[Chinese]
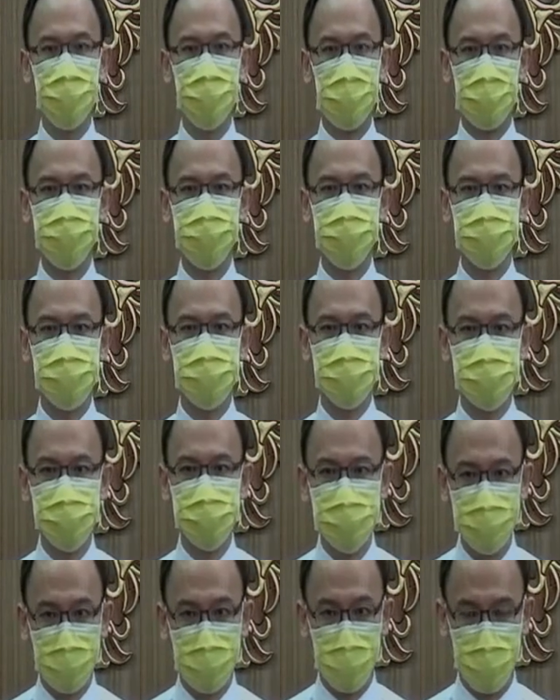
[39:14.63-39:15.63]
拿去
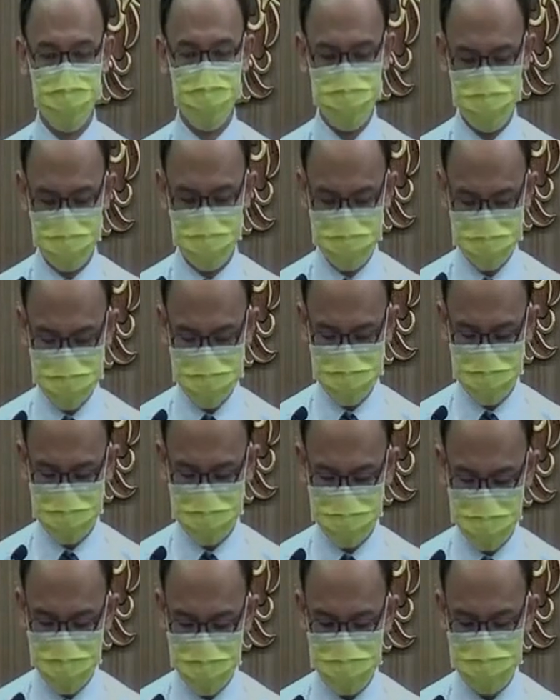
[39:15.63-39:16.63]
思考人生的
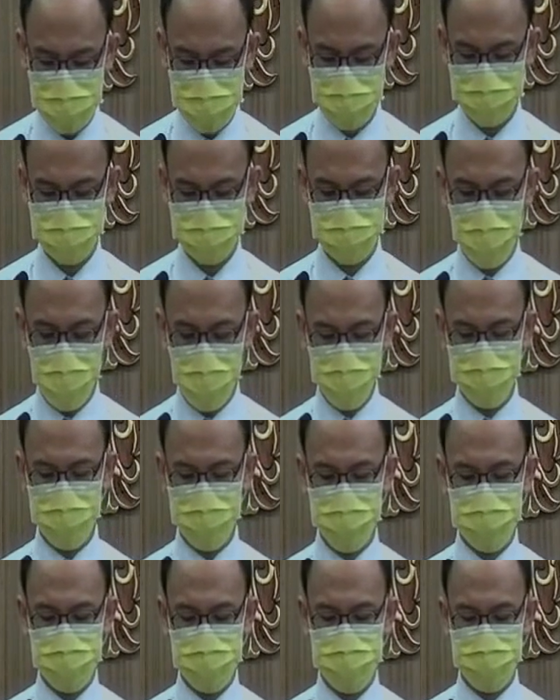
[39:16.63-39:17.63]
定向到
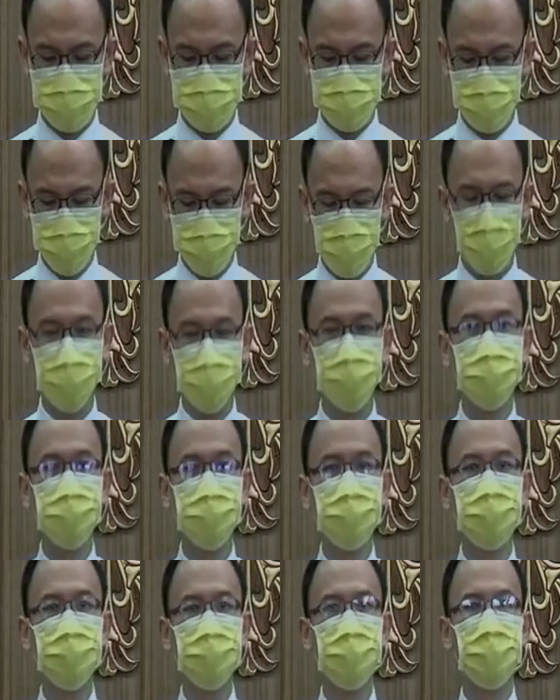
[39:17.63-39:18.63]
底是什么。
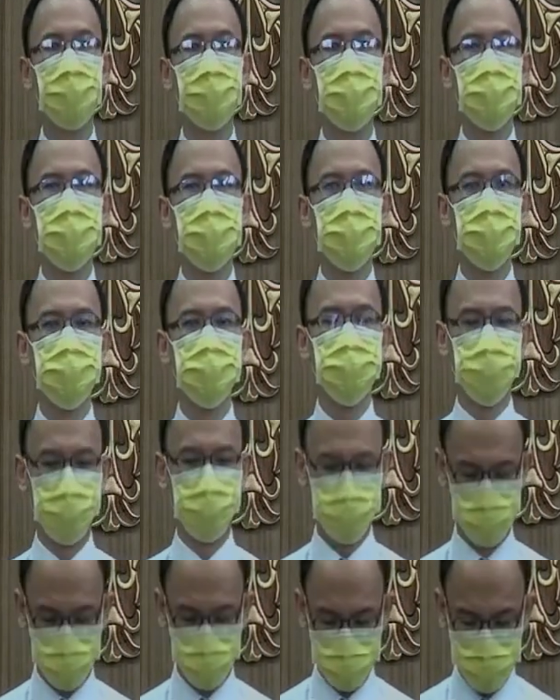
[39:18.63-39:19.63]

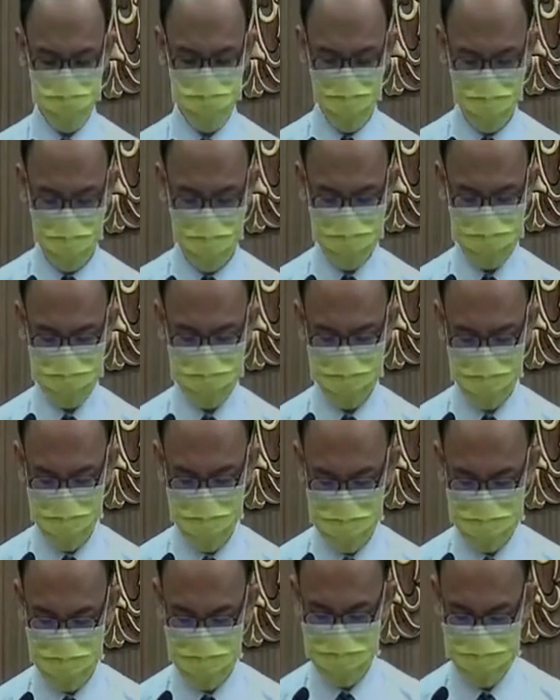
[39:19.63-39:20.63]
从约拿书的
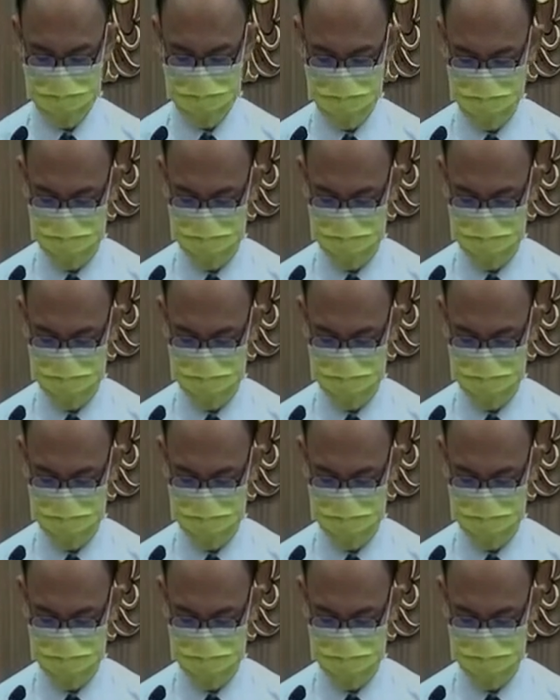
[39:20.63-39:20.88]
二章四